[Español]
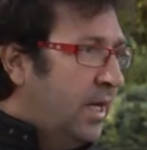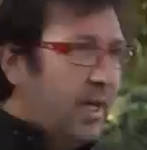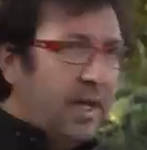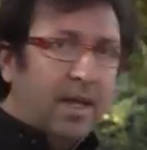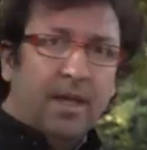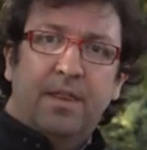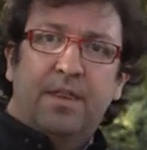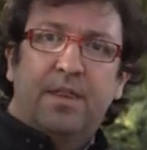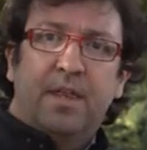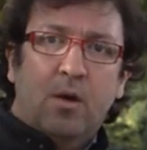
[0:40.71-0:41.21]

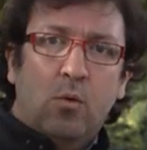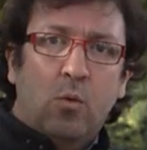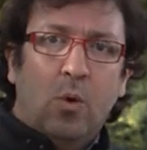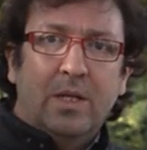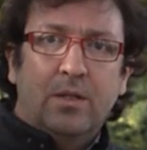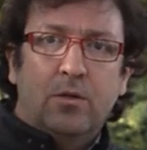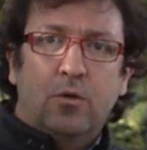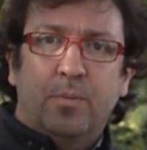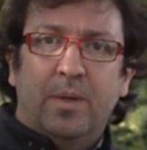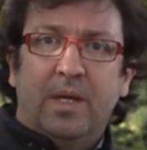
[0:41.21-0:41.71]
Eh,
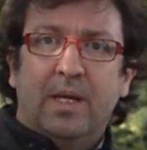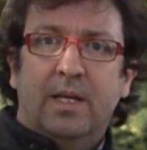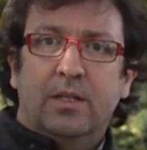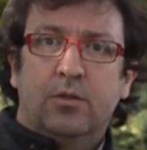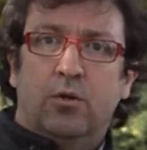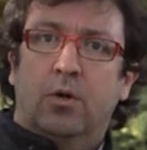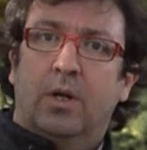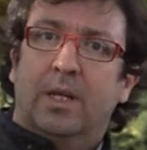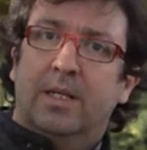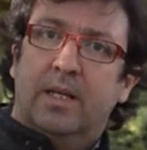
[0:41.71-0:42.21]
C4
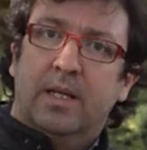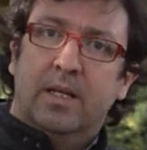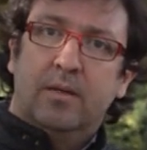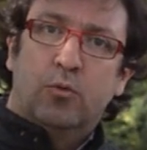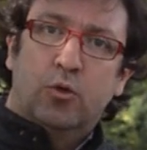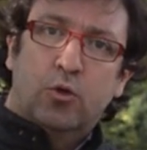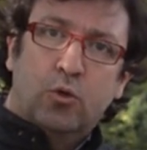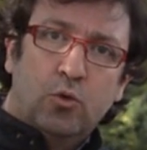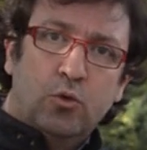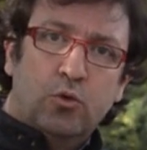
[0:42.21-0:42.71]
Picasso que le
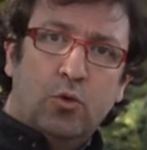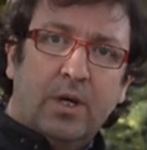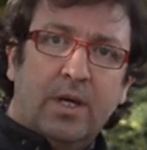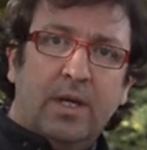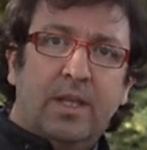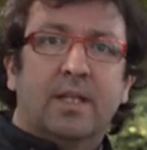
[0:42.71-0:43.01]
tenemos justo aquí